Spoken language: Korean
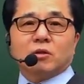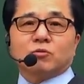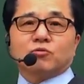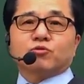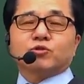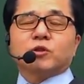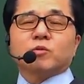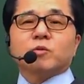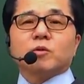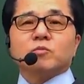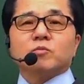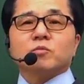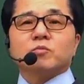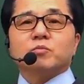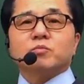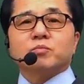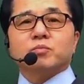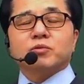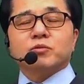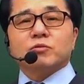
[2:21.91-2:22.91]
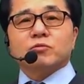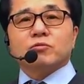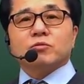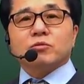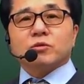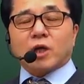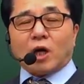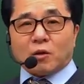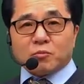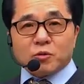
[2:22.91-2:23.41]
두세 번
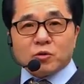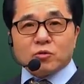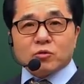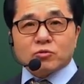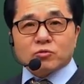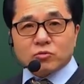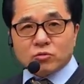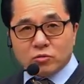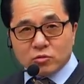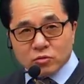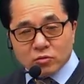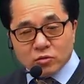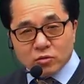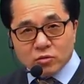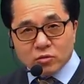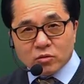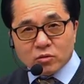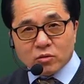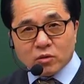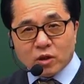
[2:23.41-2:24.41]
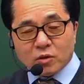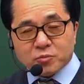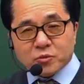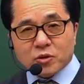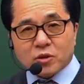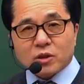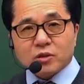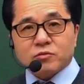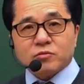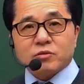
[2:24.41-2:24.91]
풀고 다 배워도
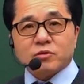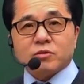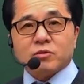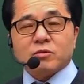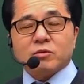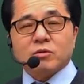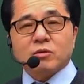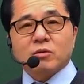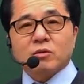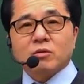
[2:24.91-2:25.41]
합격할 수 있어요.